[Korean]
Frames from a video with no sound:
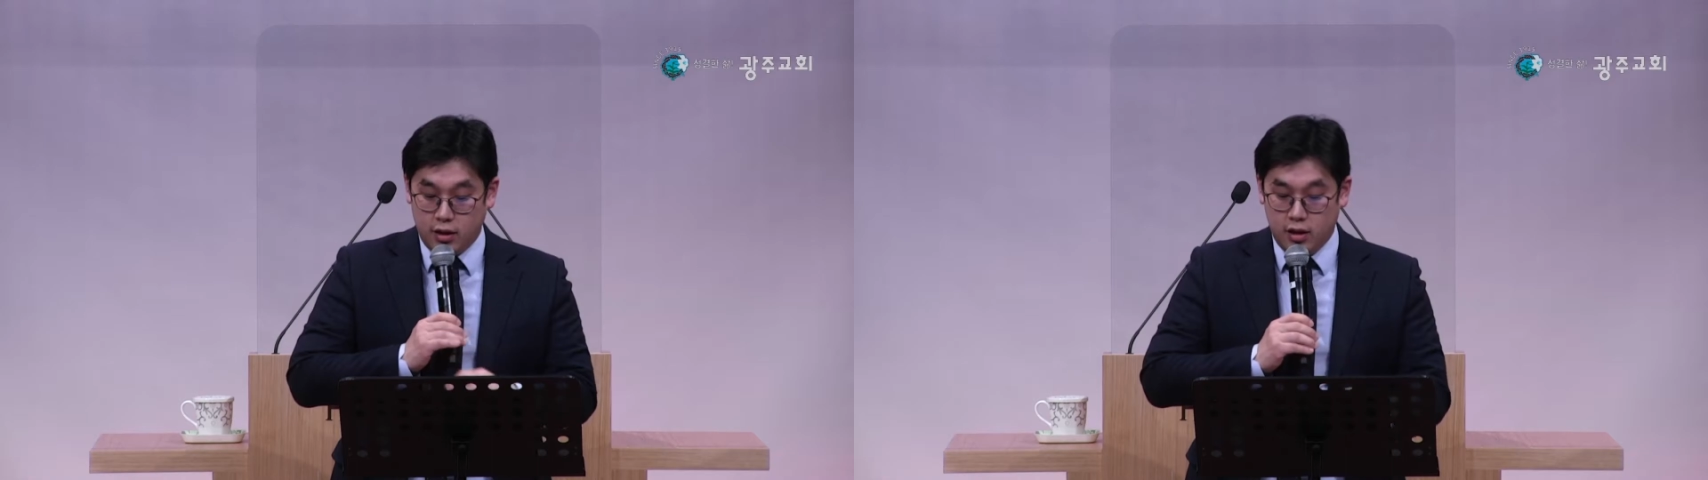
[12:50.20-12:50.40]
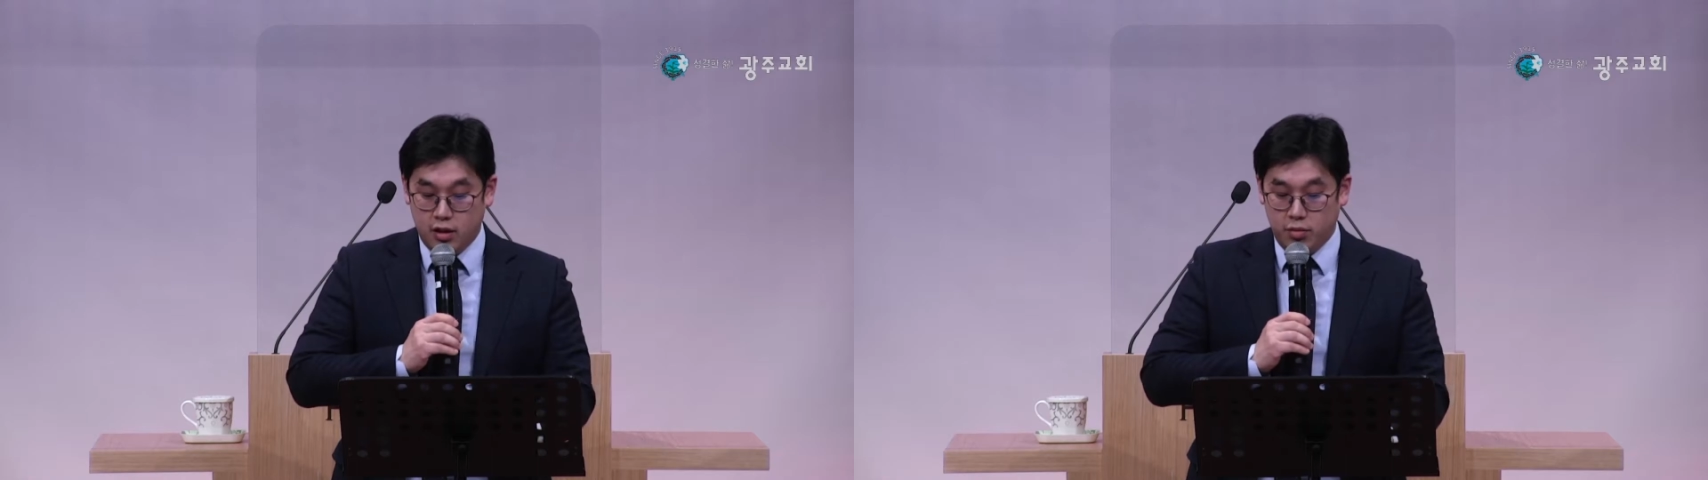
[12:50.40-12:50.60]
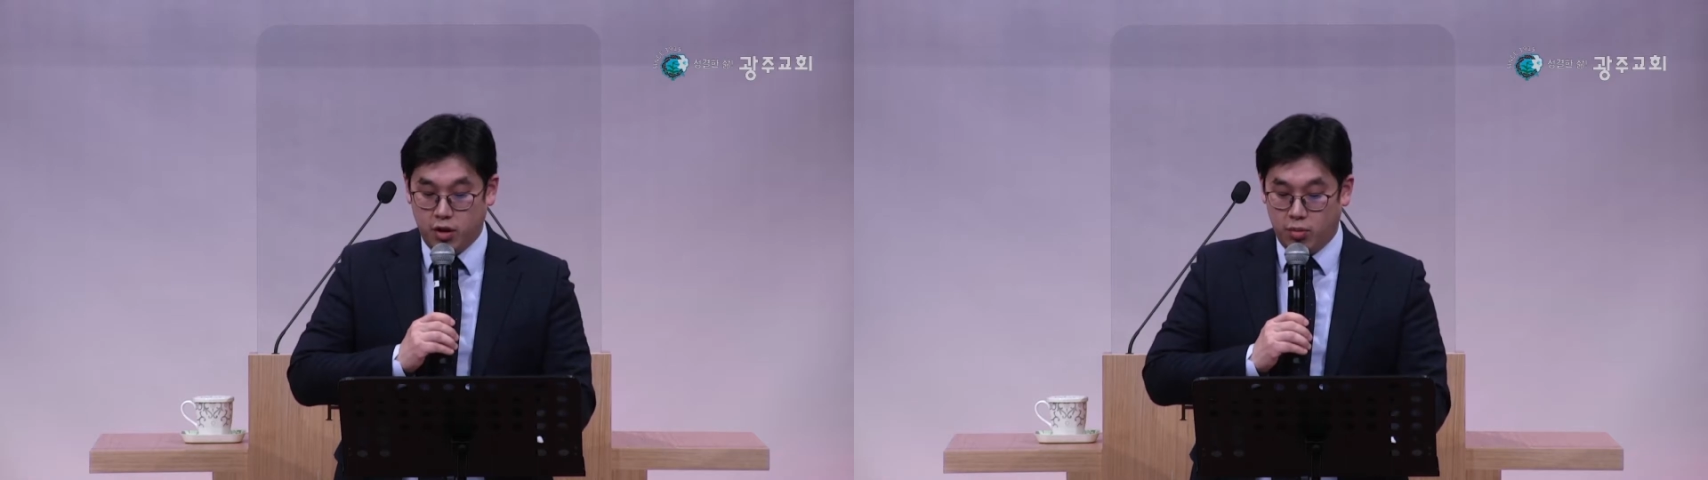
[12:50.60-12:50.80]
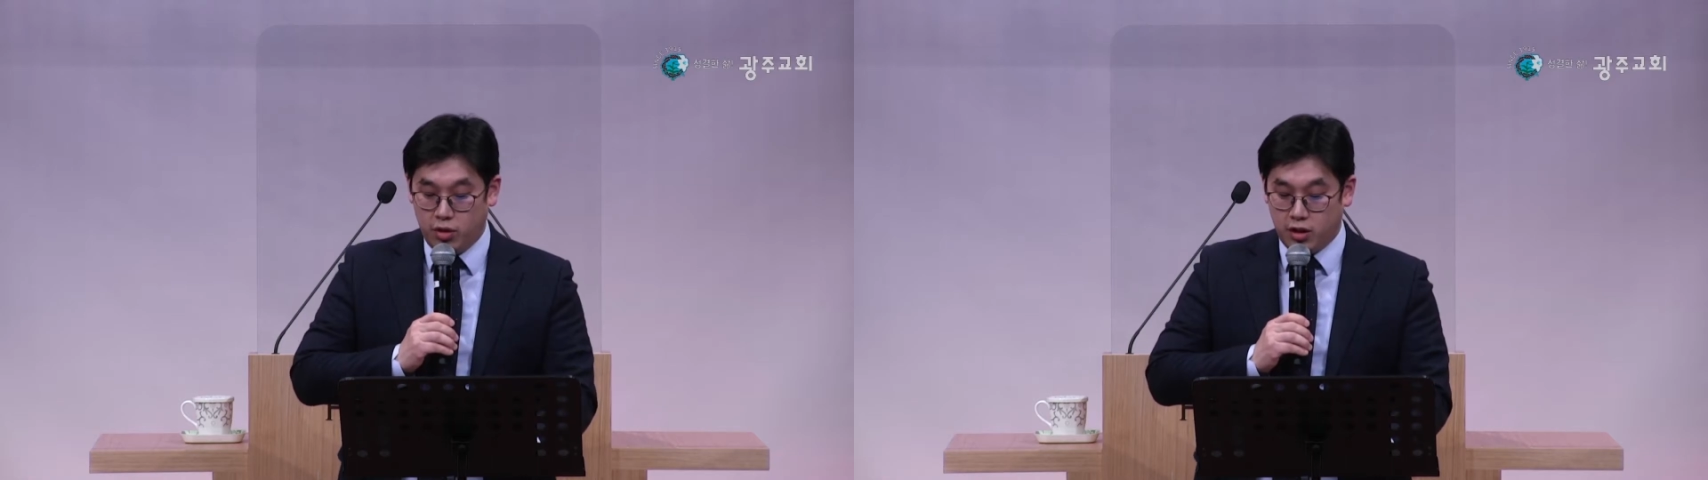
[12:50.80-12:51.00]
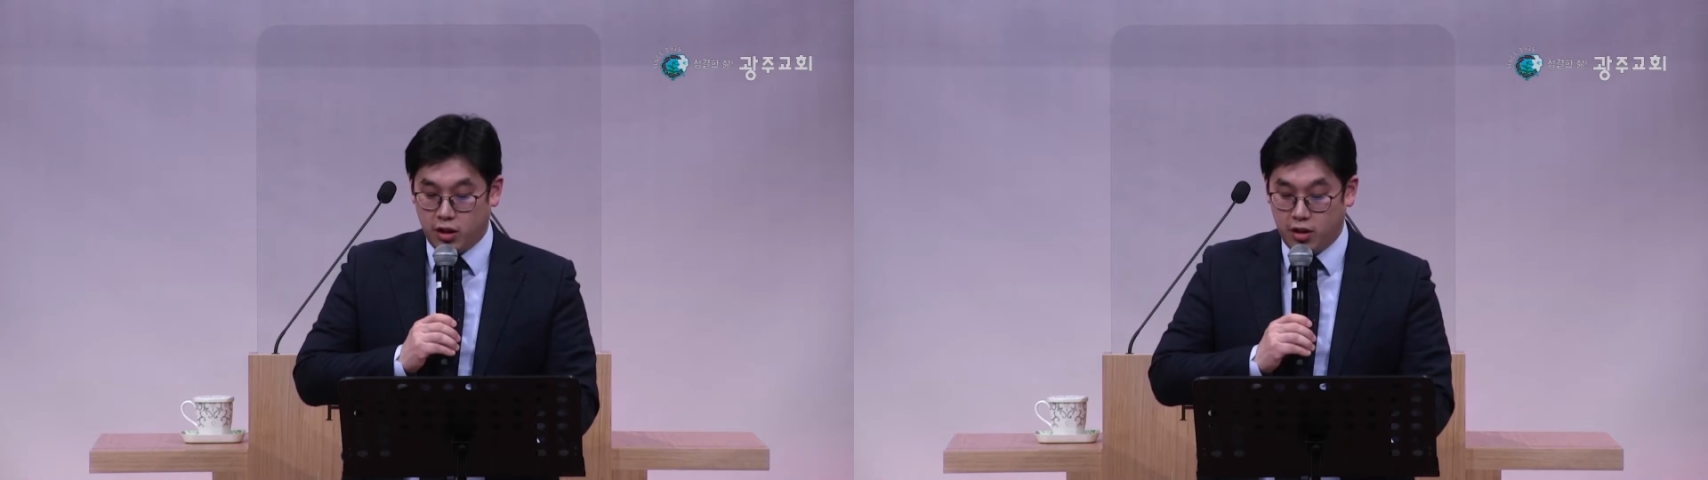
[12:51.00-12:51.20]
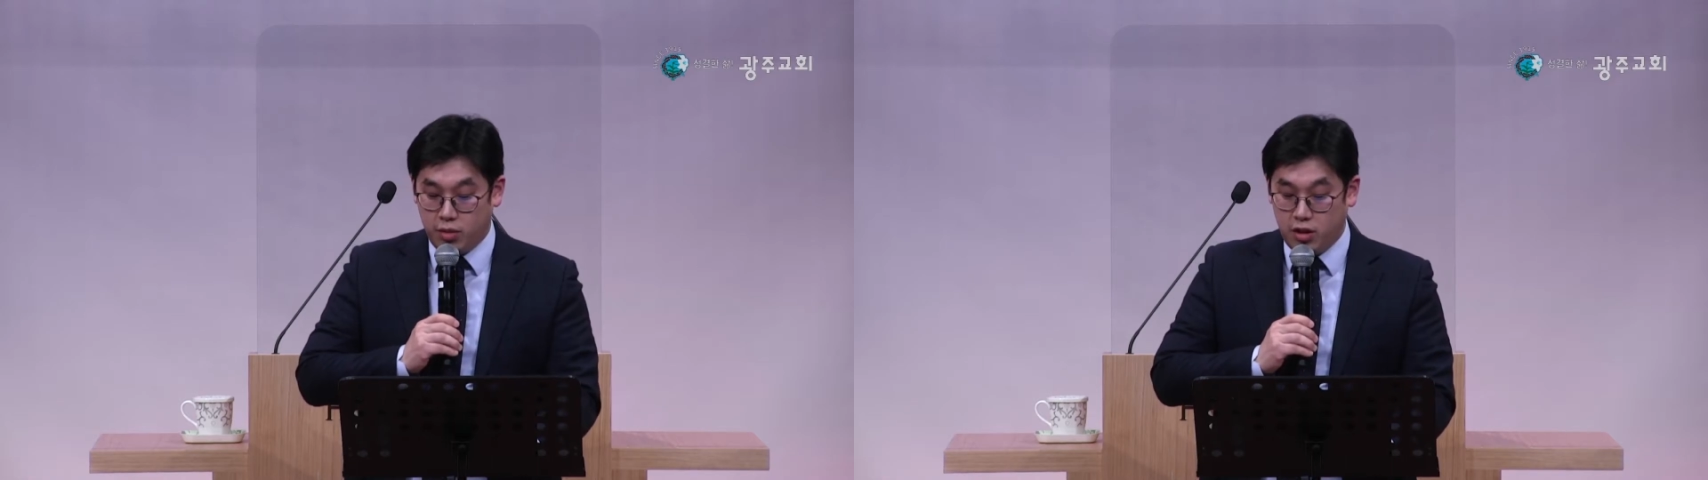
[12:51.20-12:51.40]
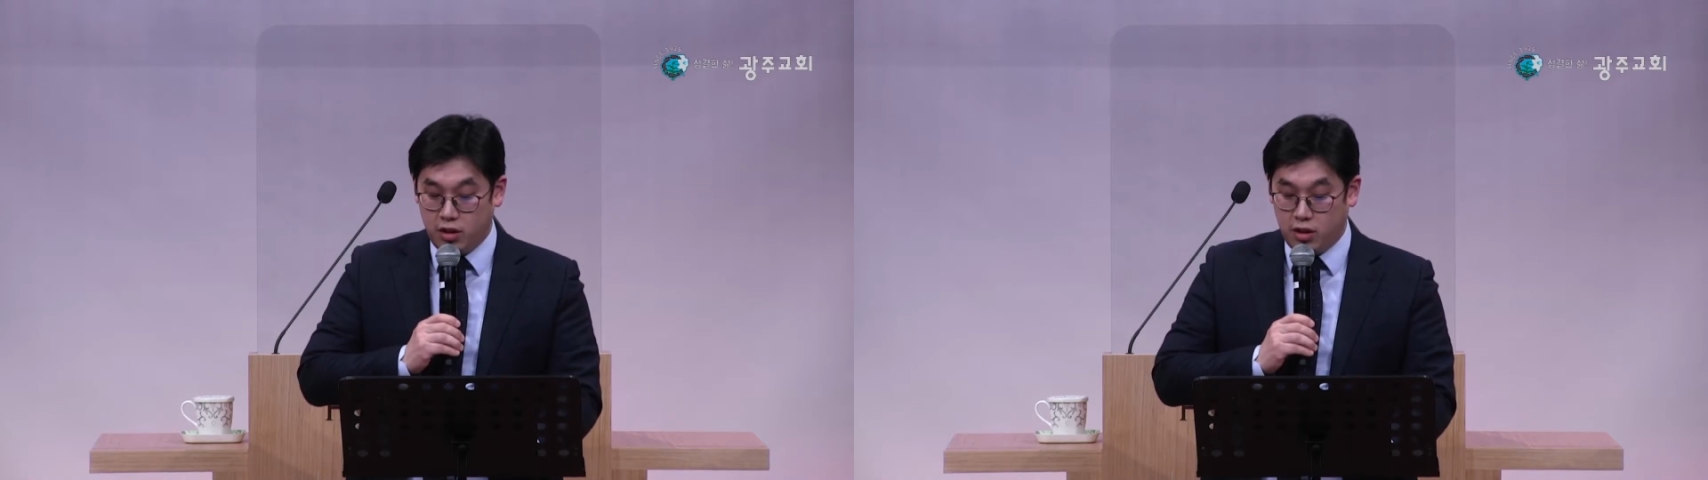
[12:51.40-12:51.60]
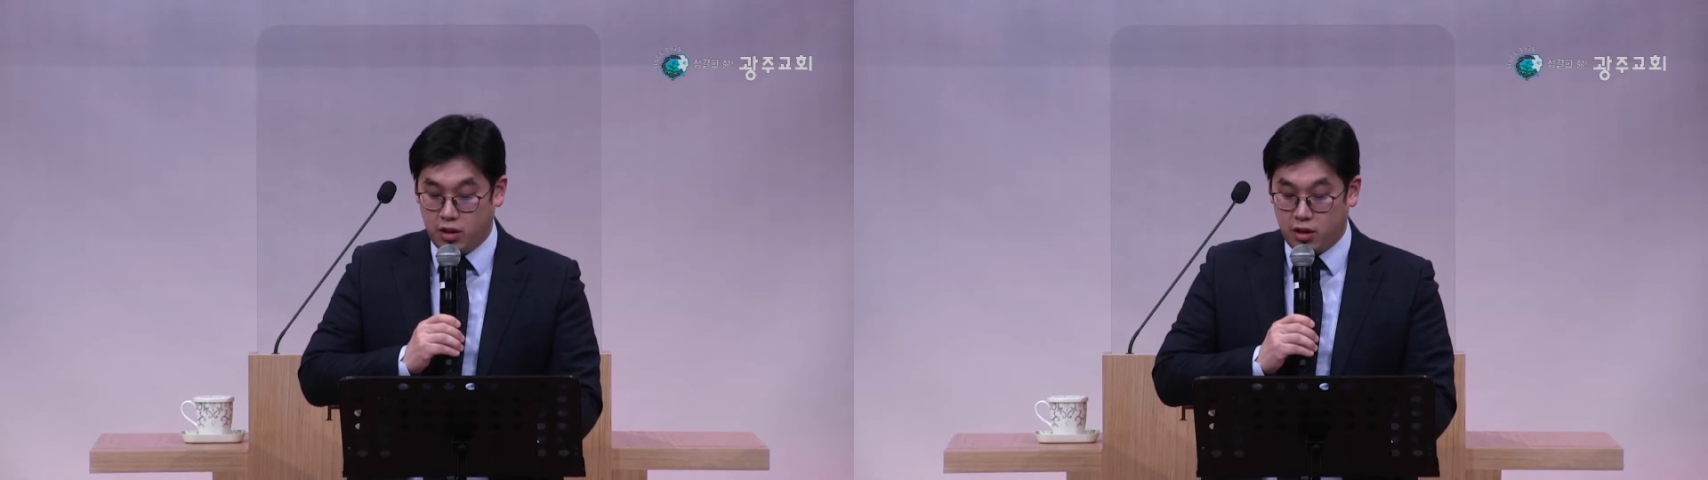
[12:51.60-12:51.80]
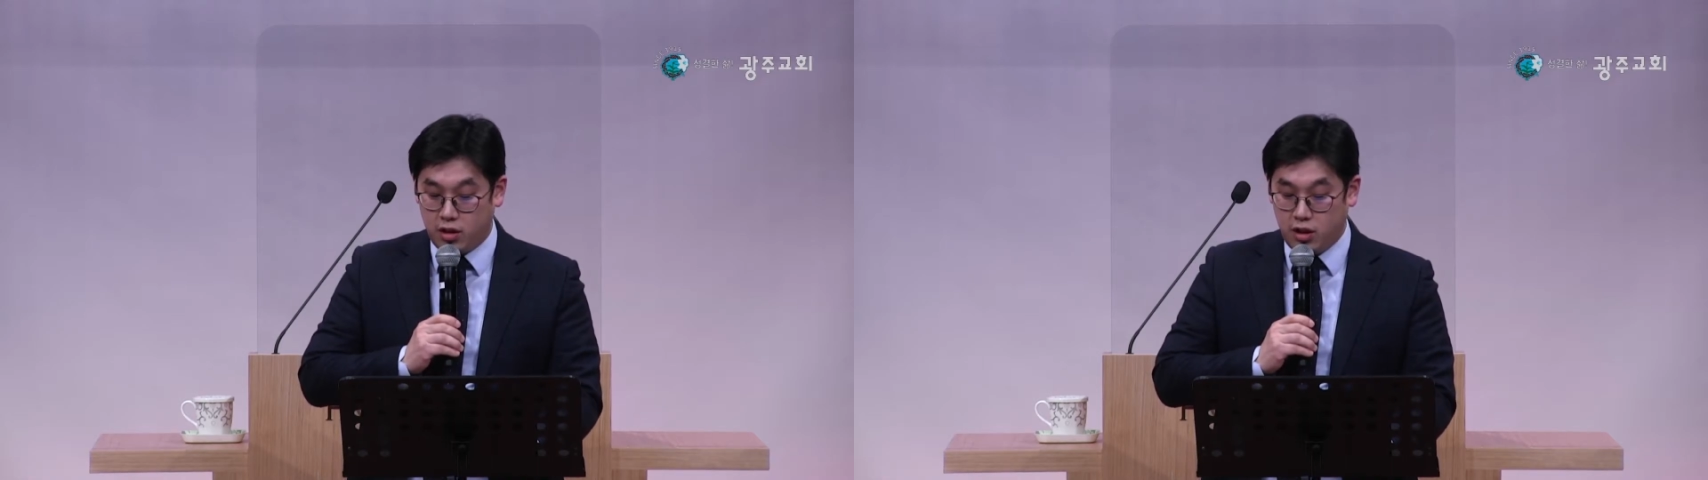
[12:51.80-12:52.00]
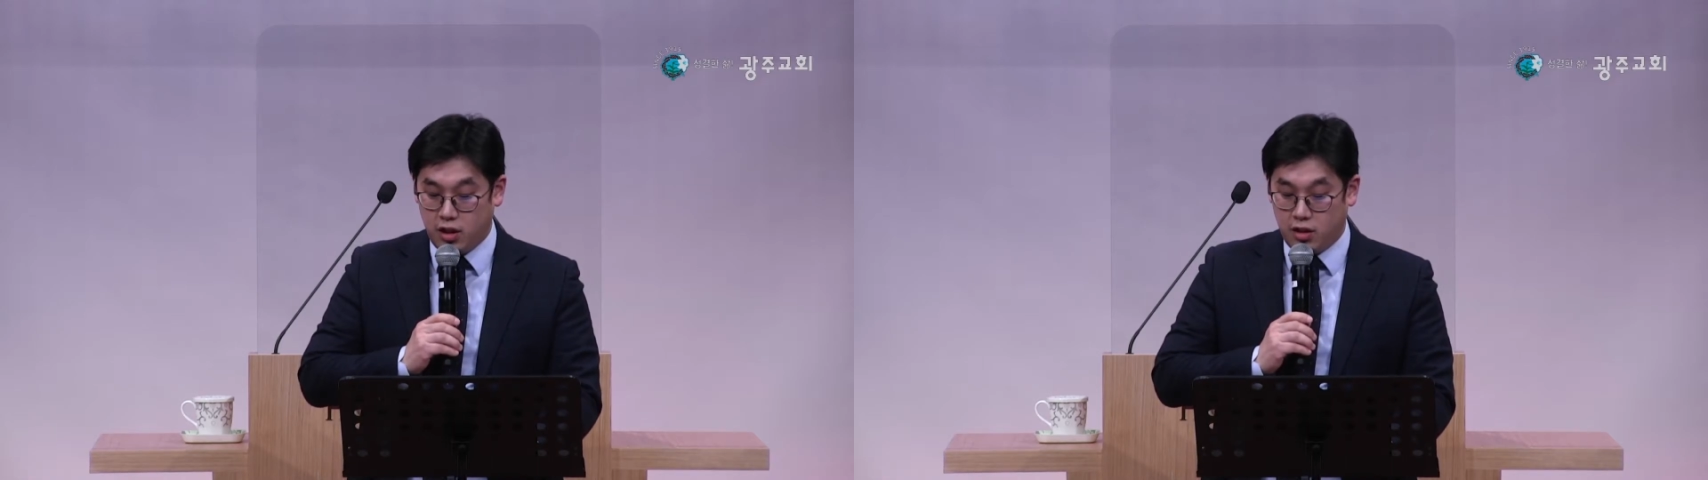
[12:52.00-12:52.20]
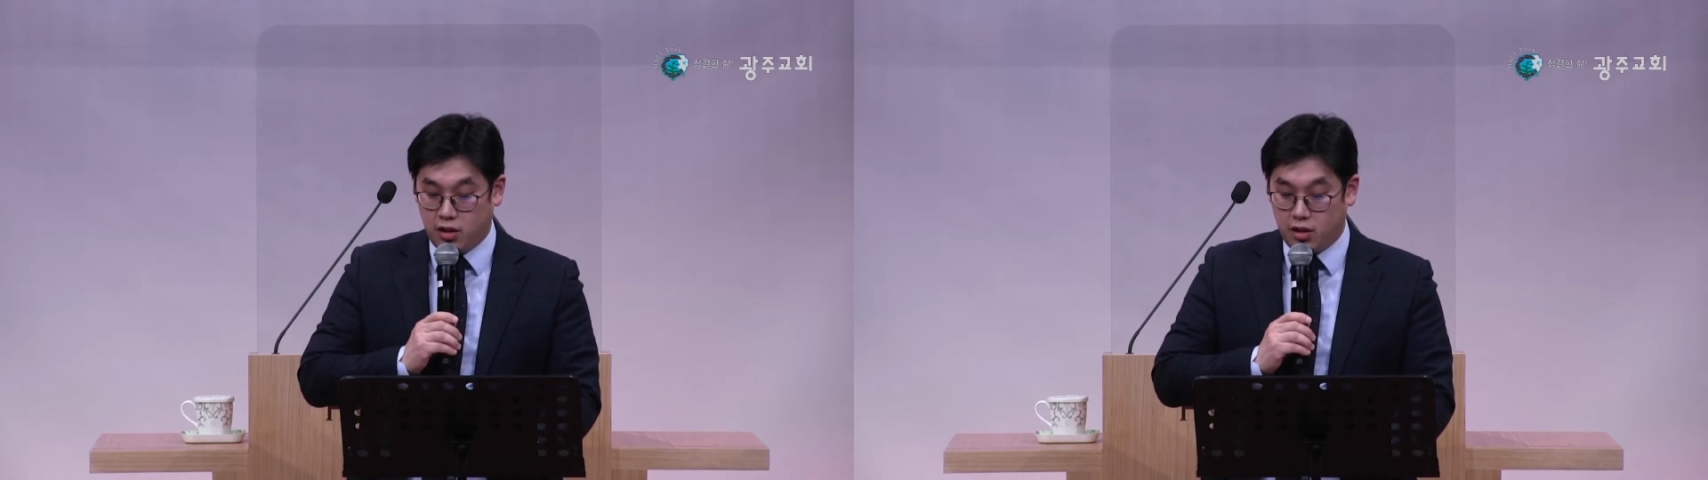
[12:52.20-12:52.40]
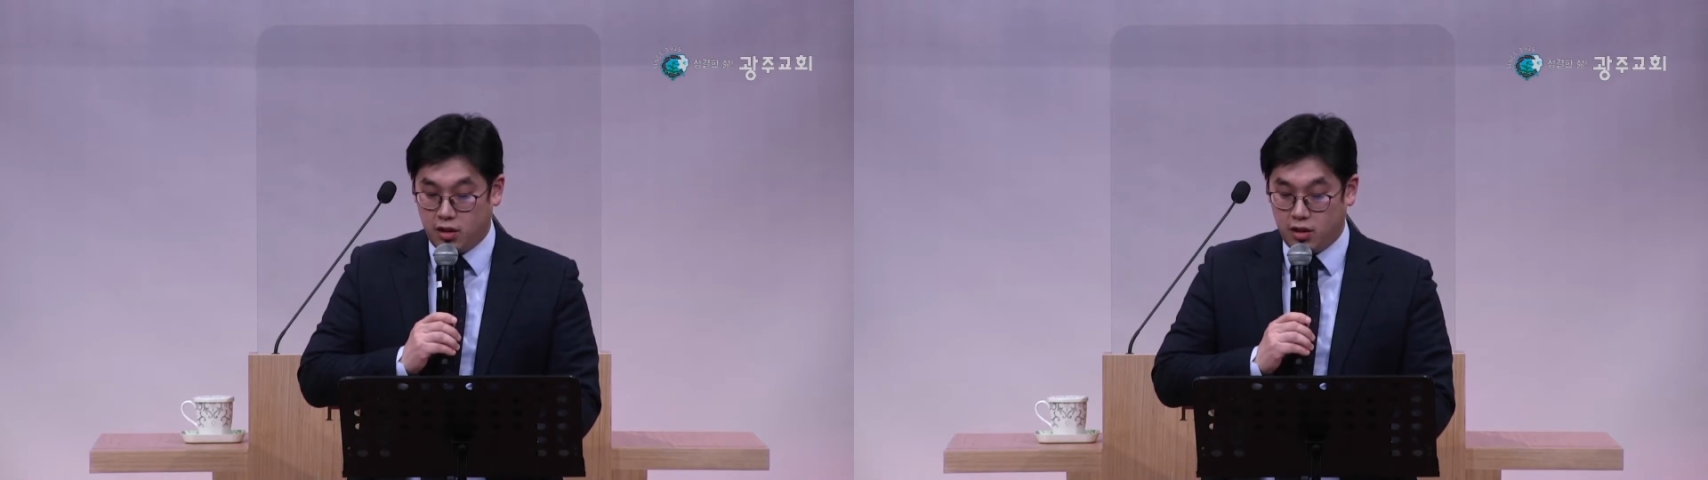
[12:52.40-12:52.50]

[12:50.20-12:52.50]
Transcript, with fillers: 이름이 없는 사람이 그냥